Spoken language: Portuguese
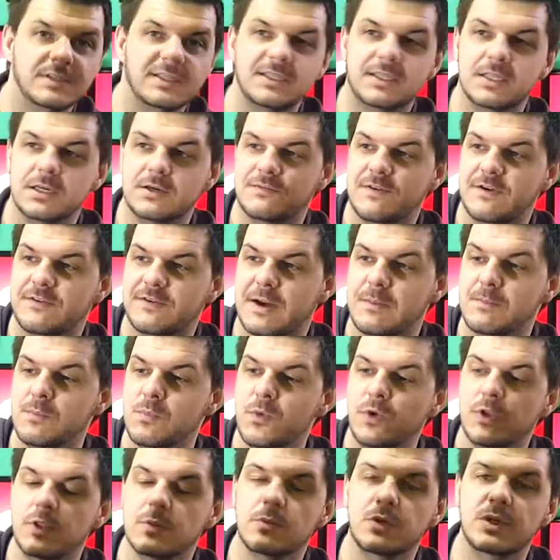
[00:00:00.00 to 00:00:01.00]
Então vai ficar
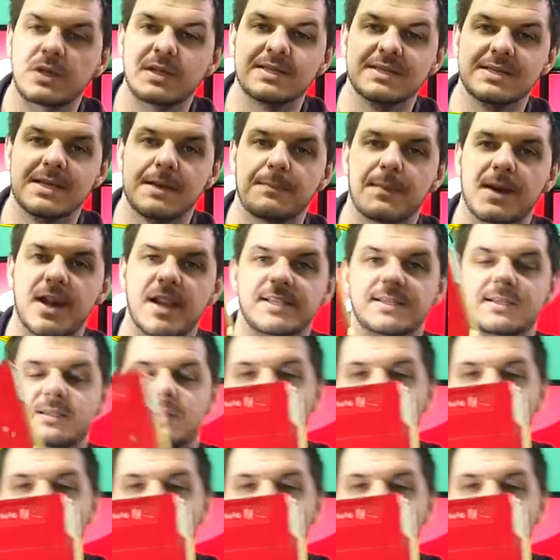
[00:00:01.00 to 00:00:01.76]
muito bonito essa parte.